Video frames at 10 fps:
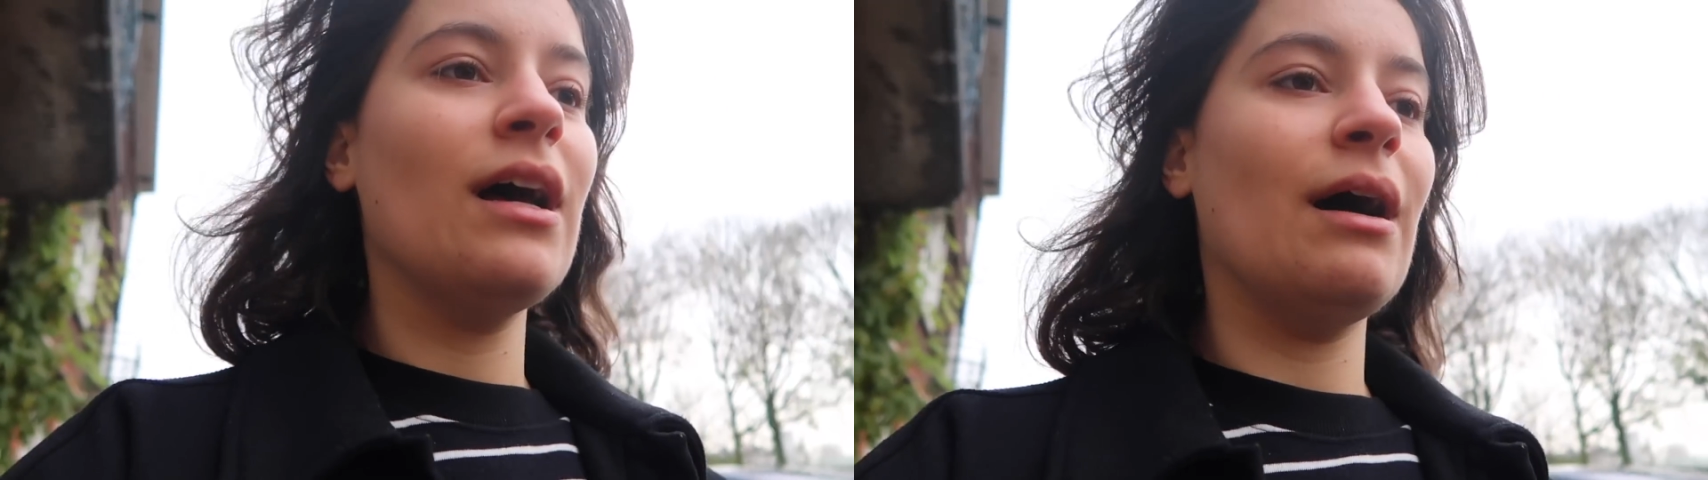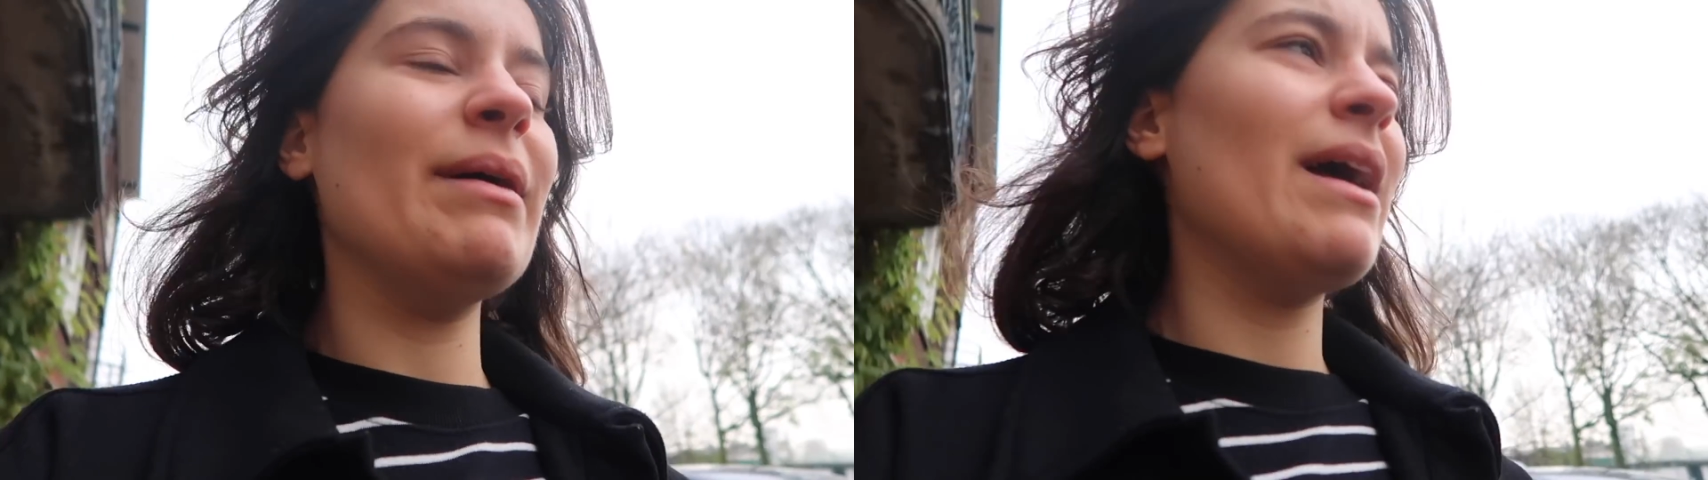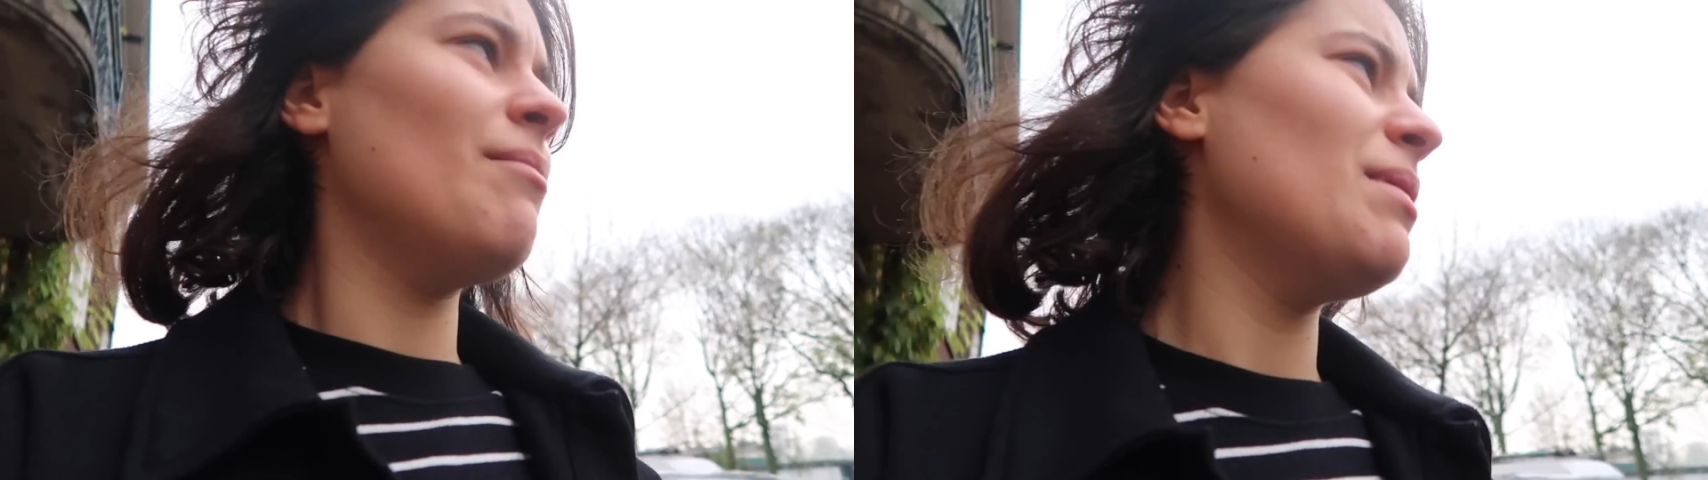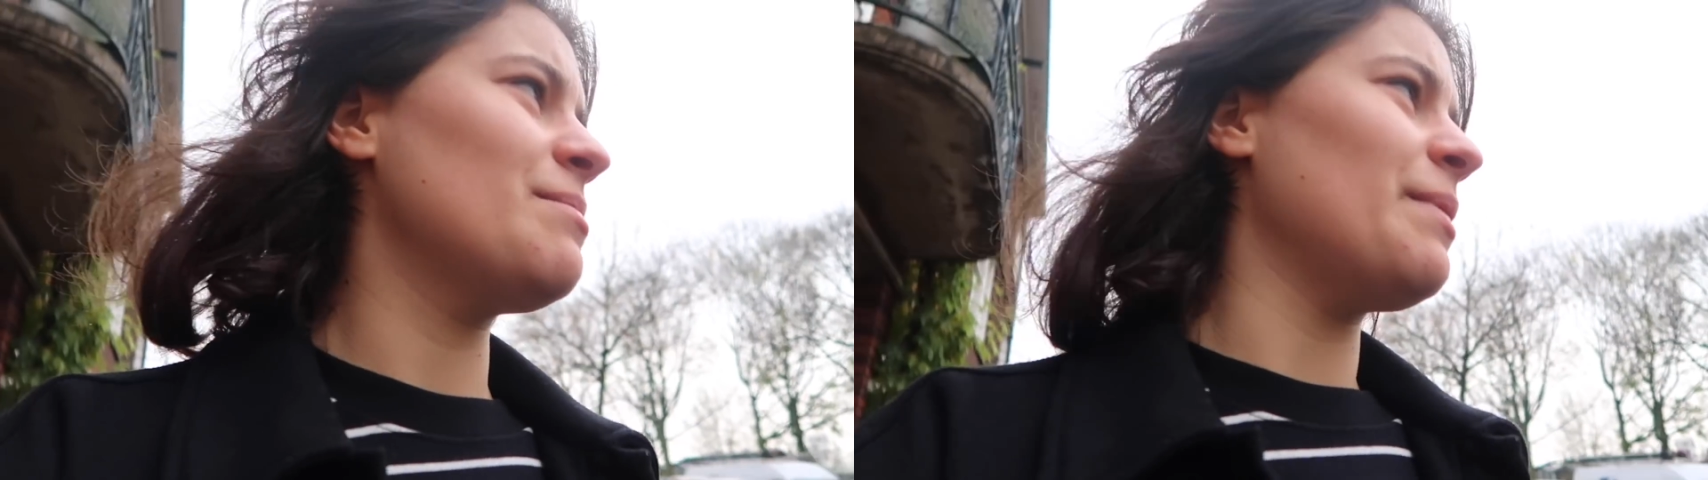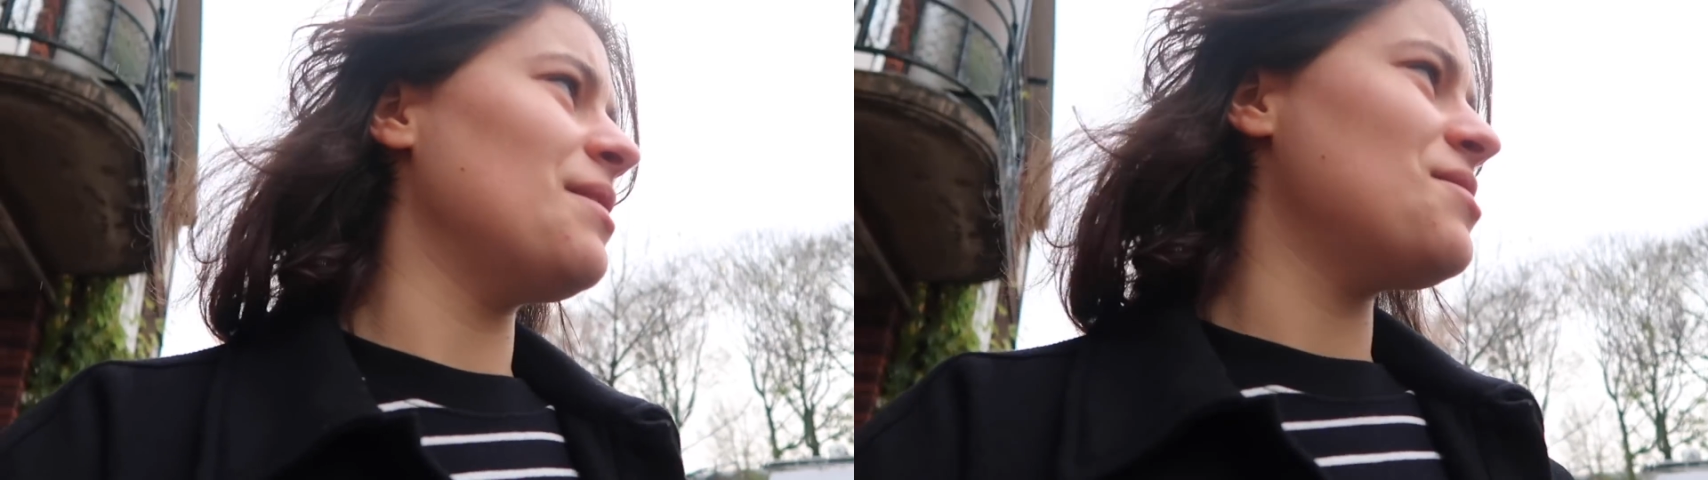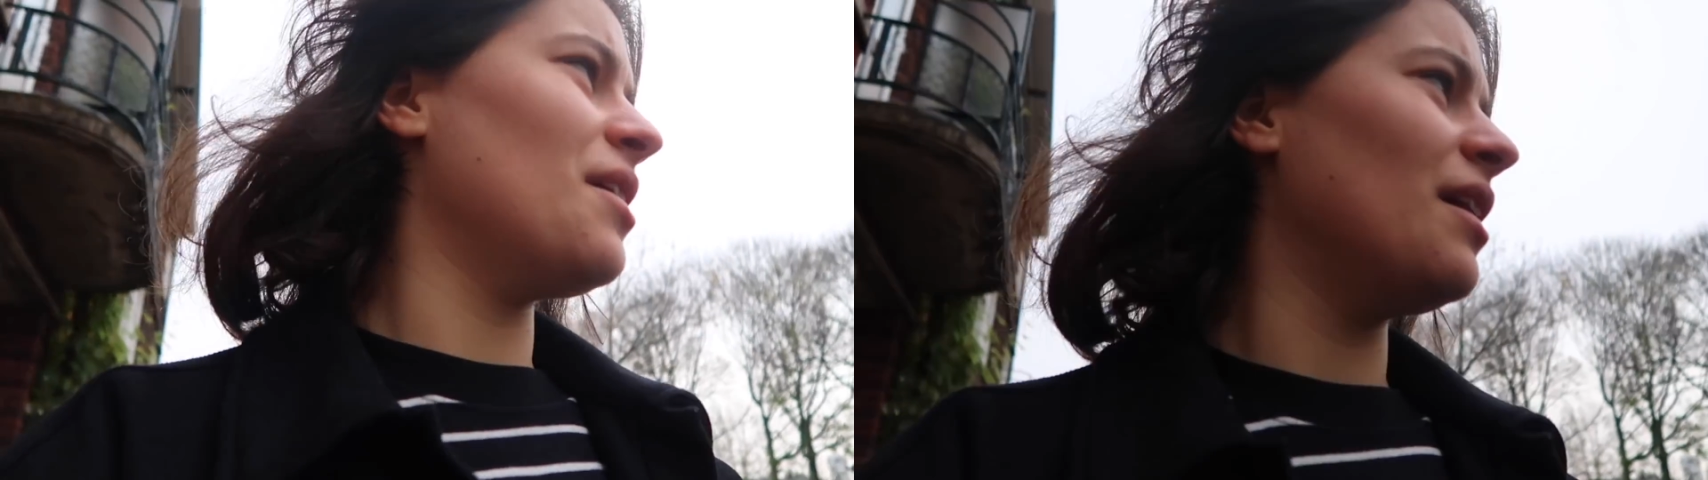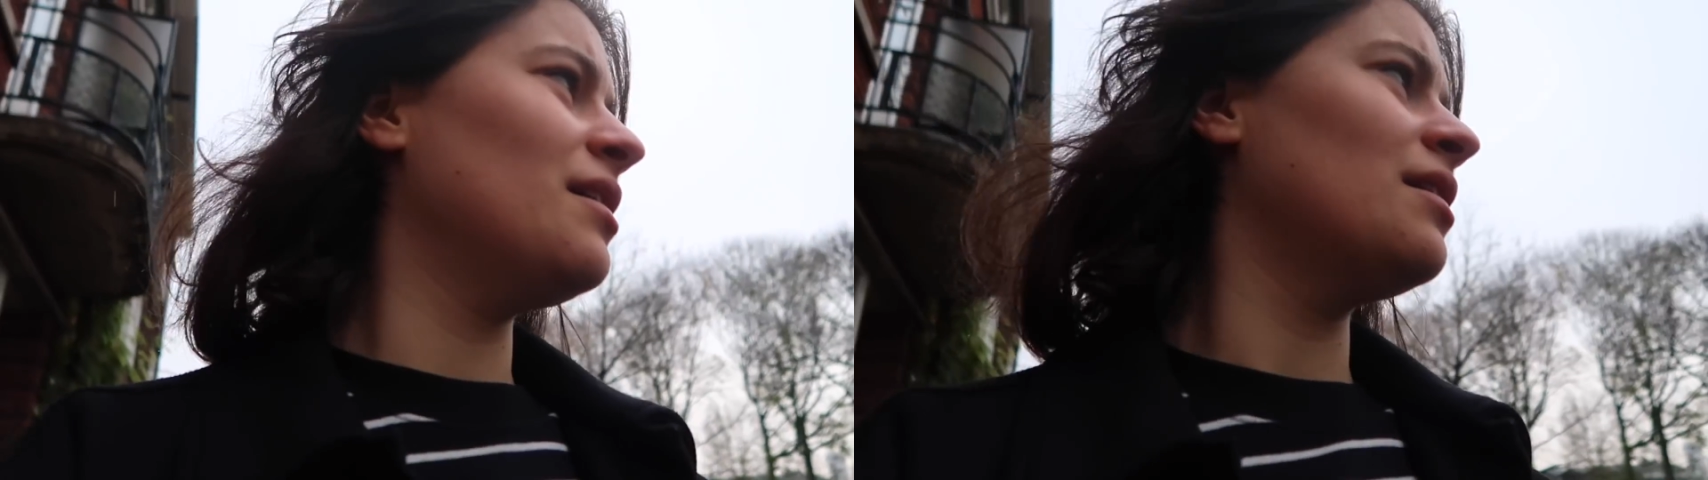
Ama yağmaz bence.